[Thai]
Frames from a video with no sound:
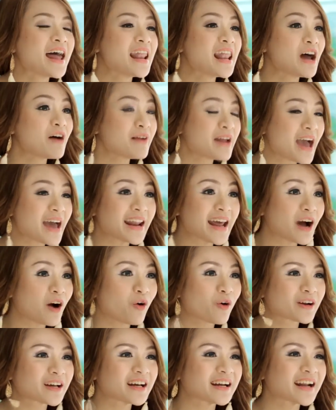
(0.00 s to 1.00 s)
แล้วในอนา
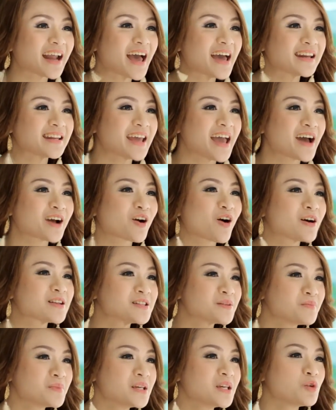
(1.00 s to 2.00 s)
คตข้างหน้าเนี่ย ก็
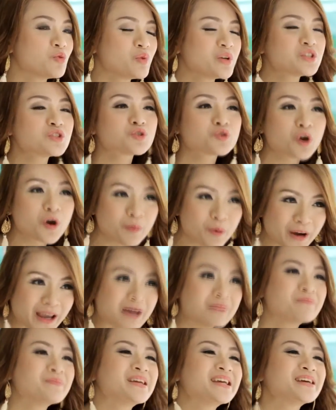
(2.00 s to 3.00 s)
จะมี Visual
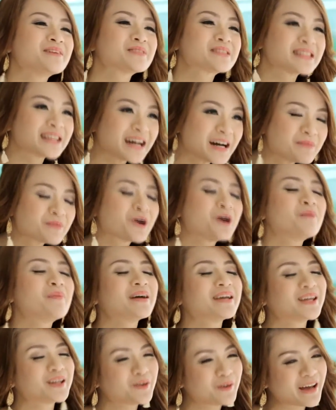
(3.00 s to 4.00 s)
Programming เสริมเข้า
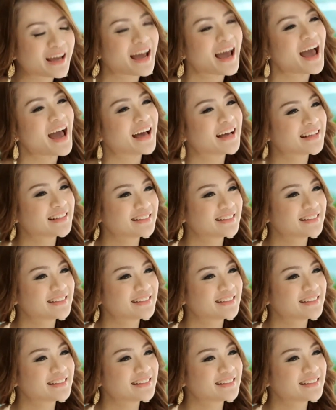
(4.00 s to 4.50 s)
มาอีกด้วยค่ะ